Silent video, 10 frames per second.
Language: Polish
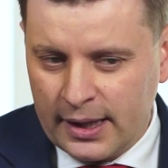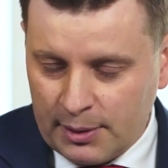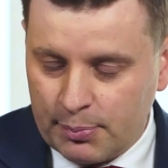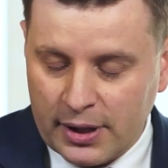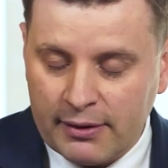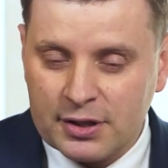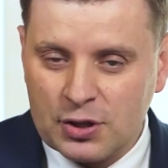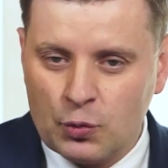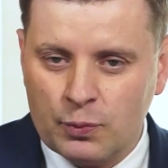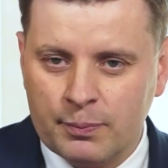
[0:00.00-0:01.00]
I pojawia
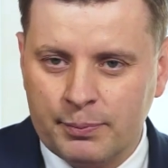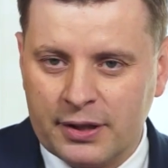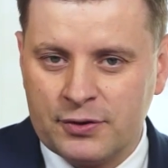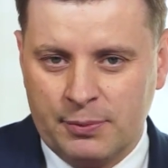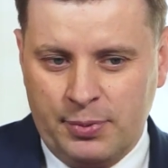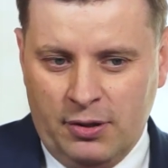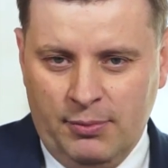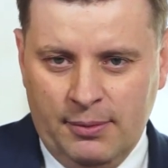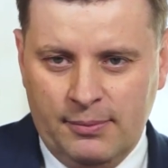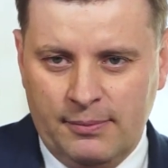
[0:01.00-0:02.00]
się pierwszy problem.